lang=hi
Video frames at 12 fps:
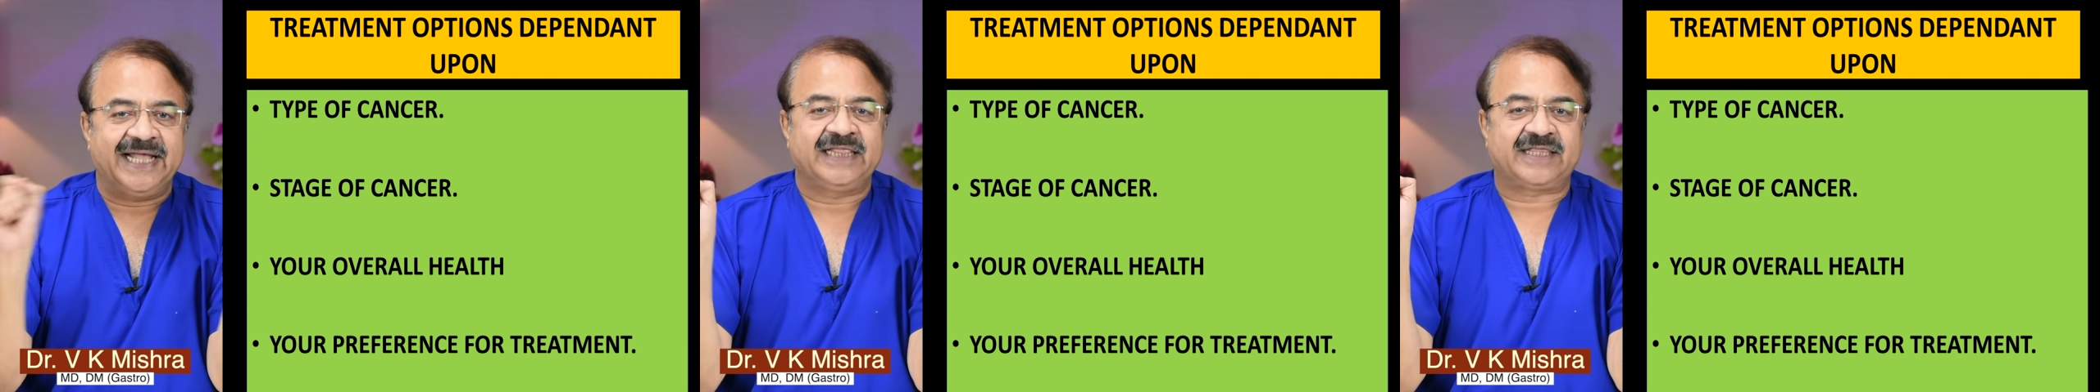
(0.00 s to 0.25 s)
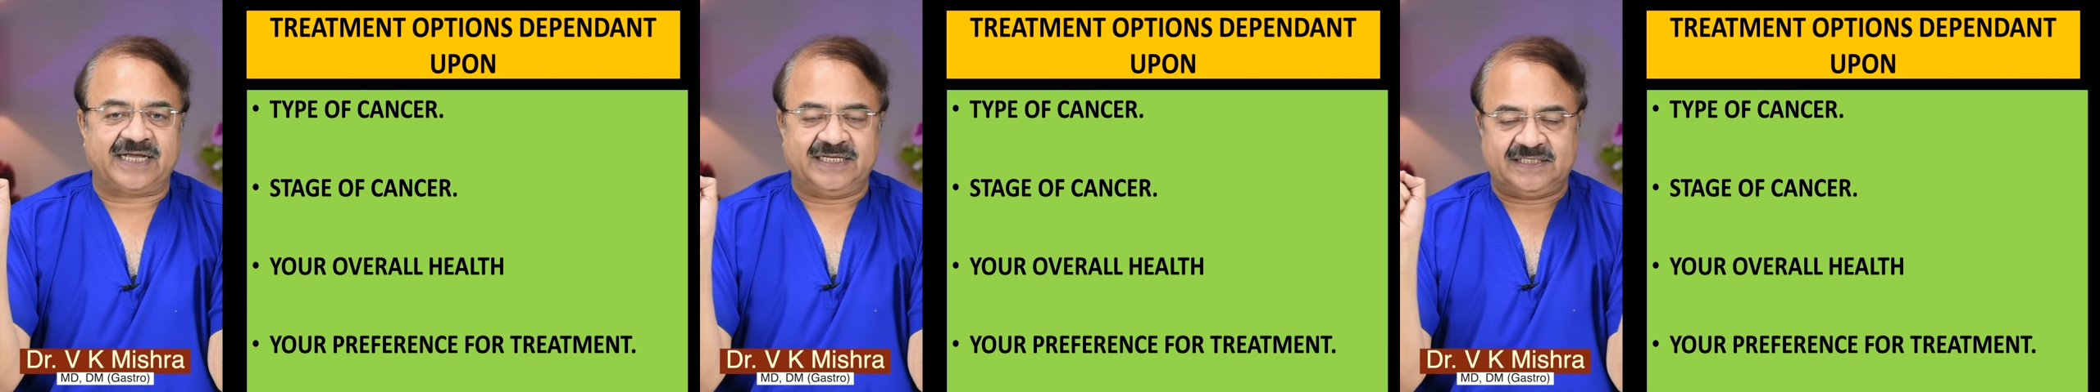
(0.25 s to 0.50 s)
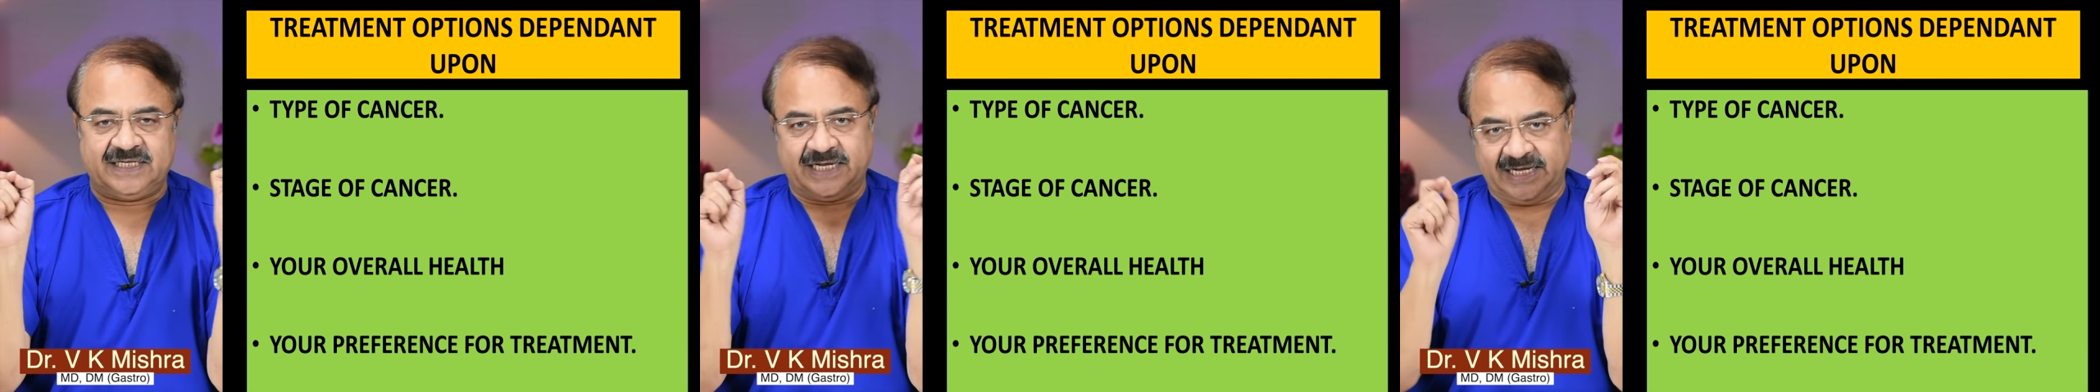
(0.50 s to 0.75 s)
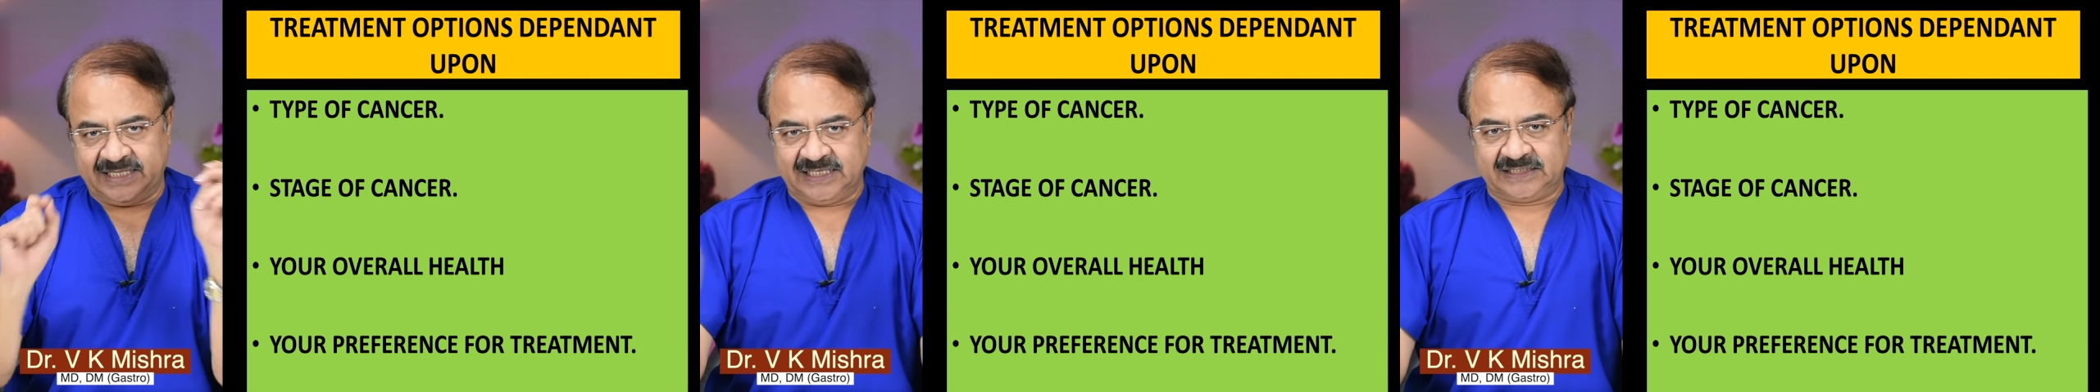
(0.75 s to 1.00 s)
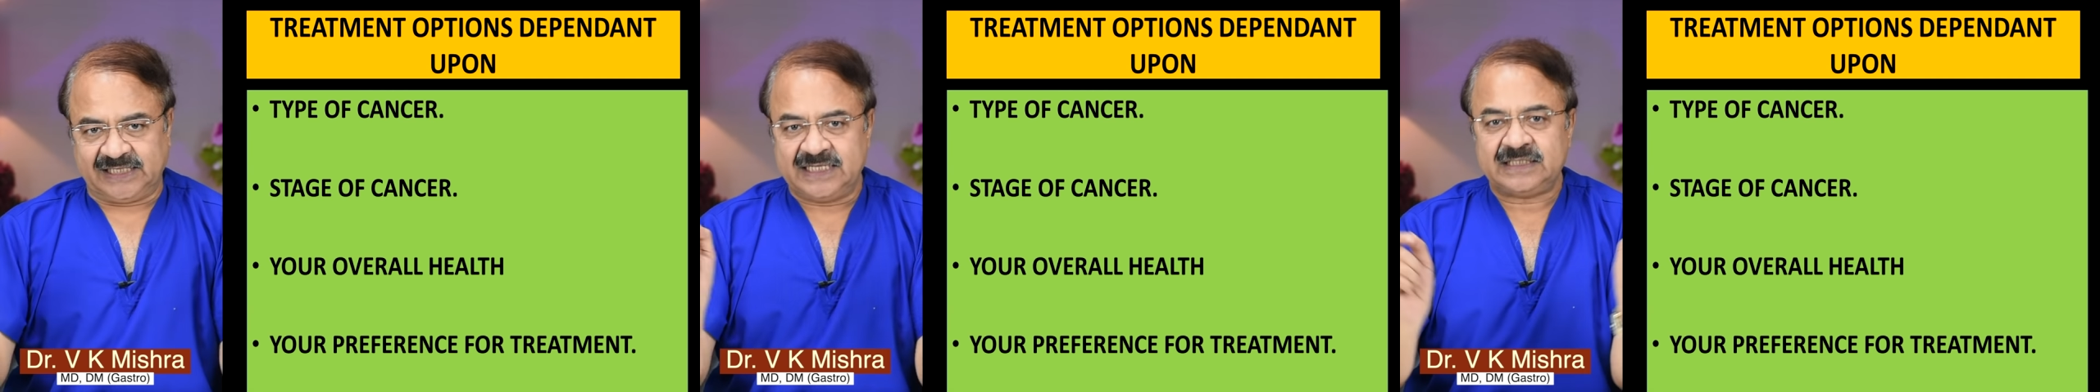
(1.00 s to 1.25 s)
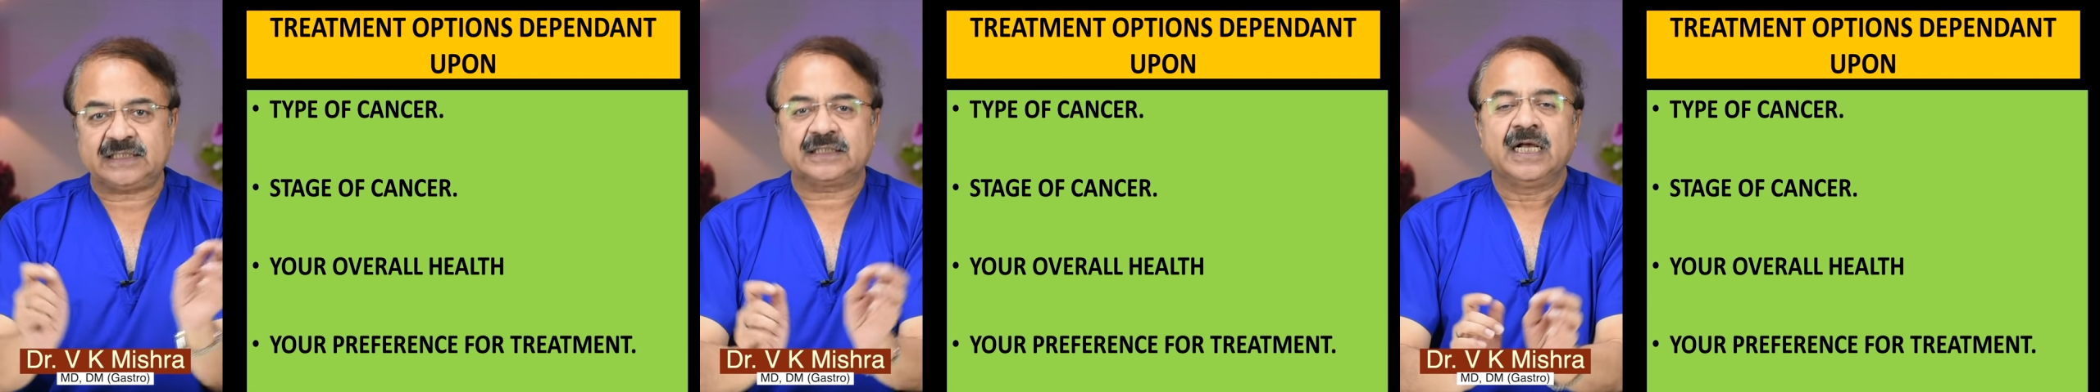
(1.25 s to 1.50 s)
हेल्थ कैसी है इन द
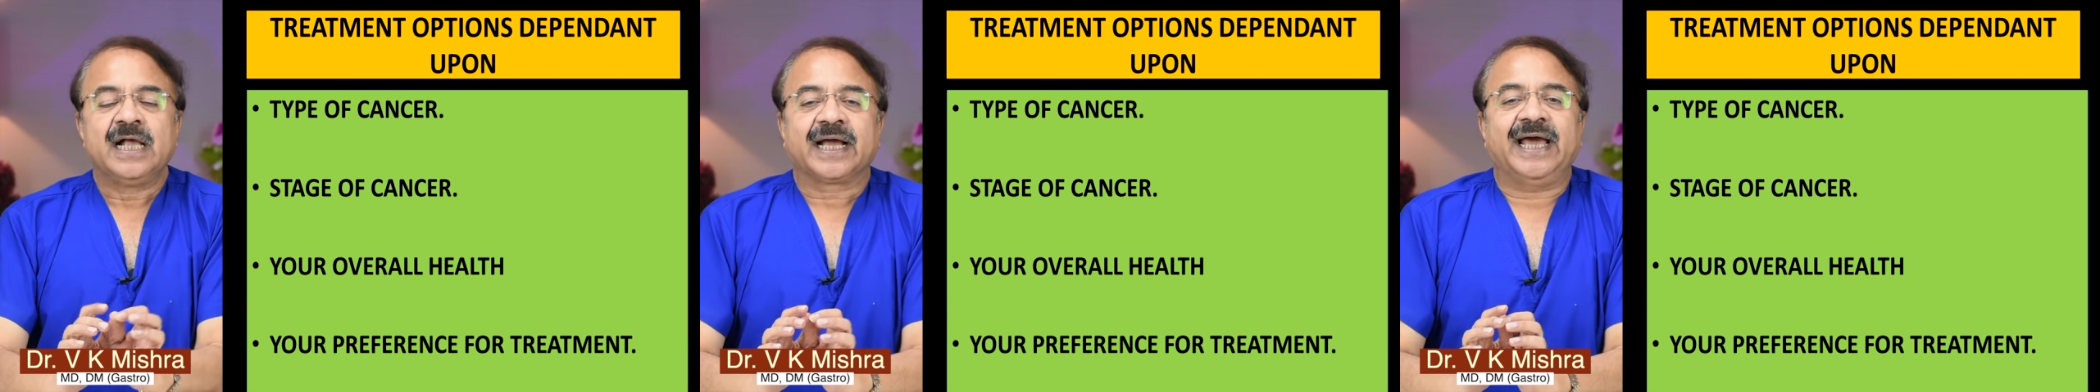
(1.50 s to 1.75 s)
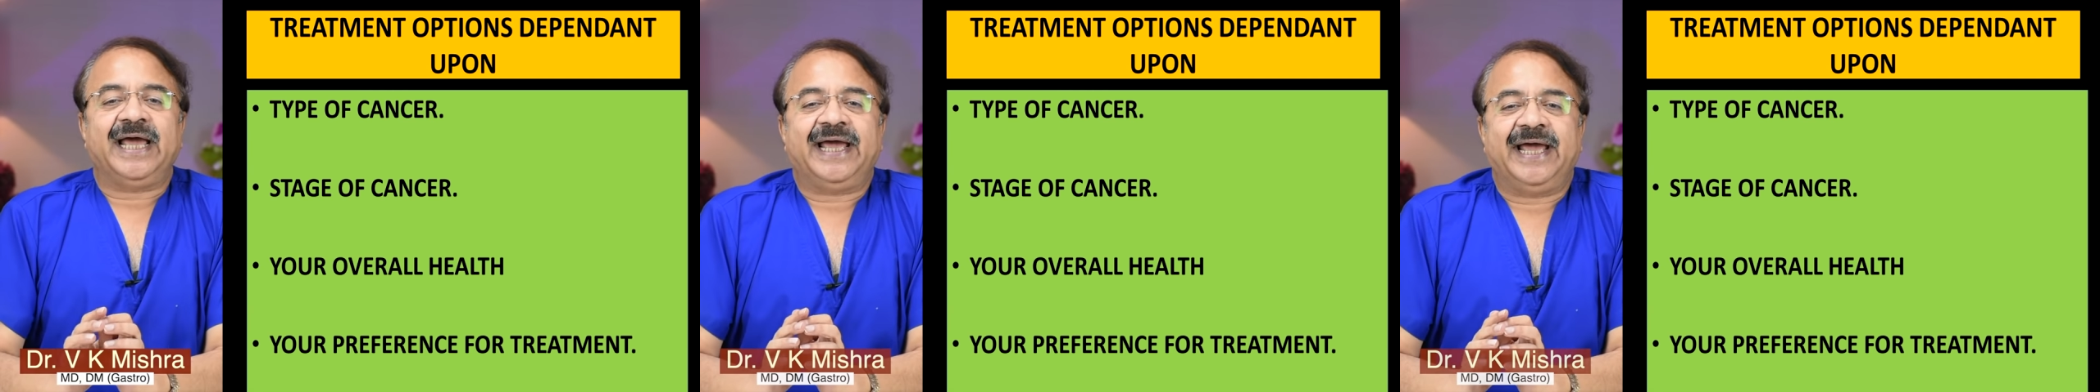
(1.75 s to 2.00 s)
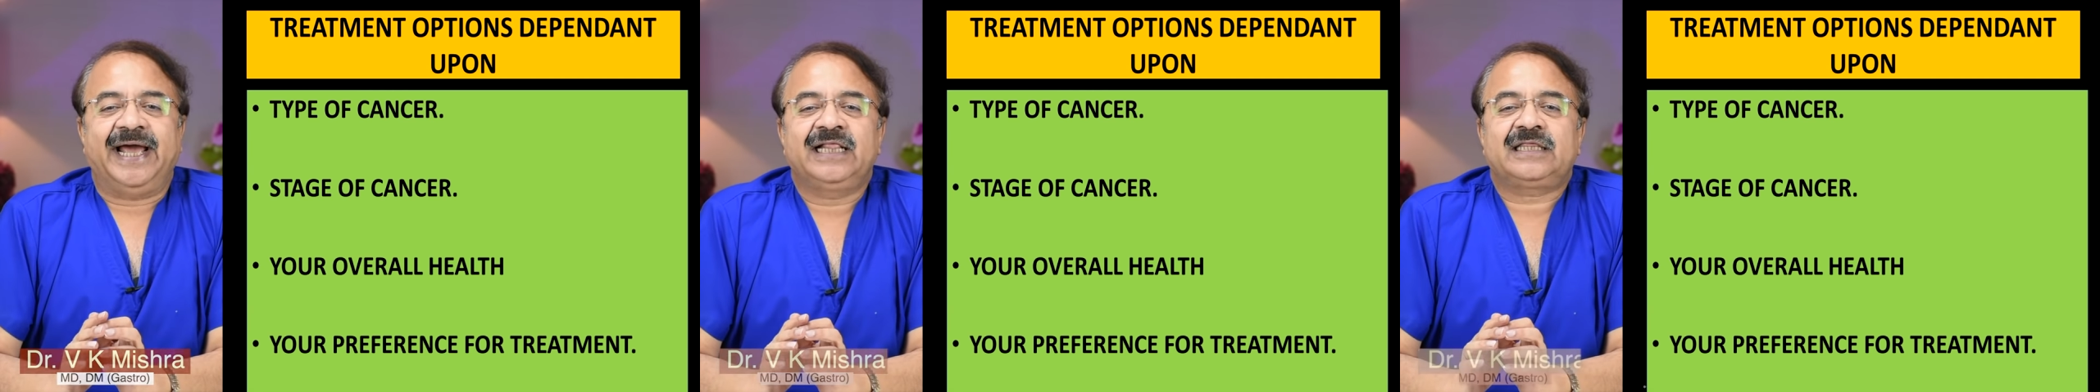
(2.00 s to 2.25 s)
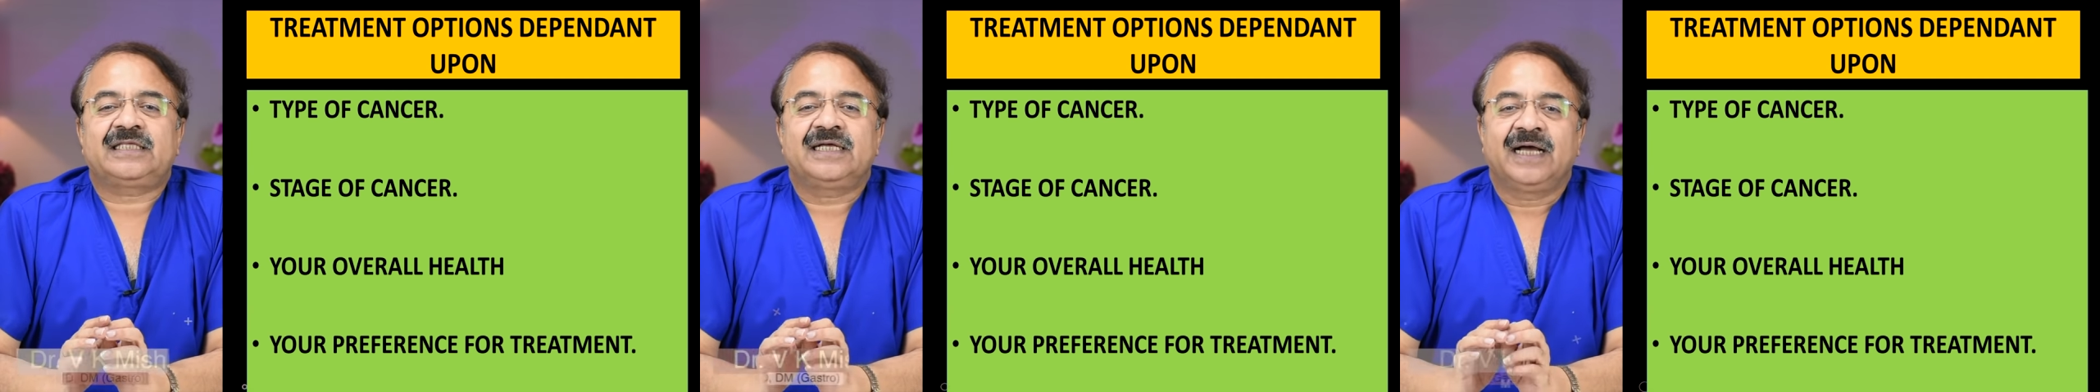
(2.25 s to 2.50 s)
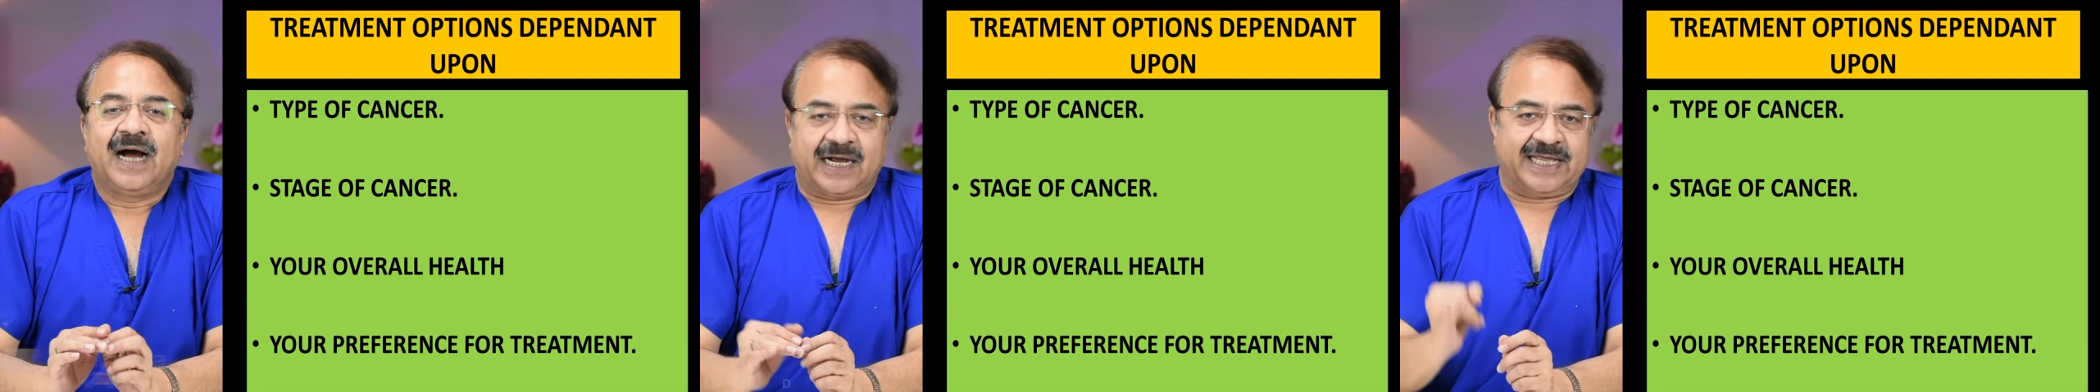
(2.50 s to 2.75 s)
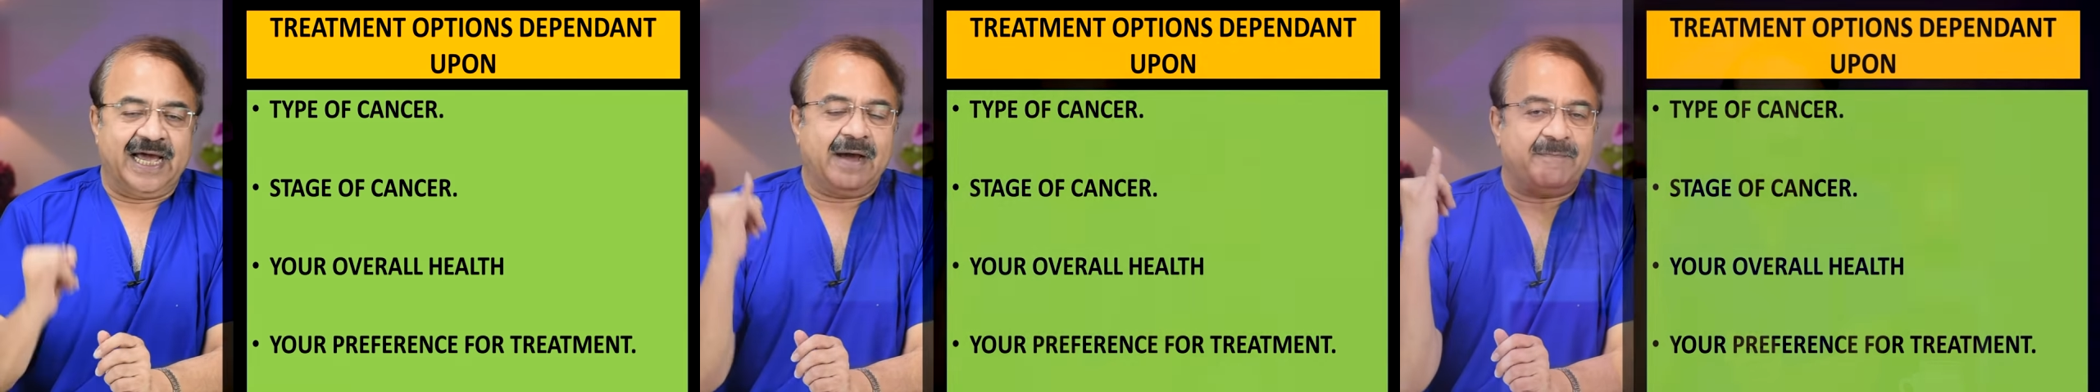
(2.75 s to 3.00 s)
सेंस कि हेल्थ क्या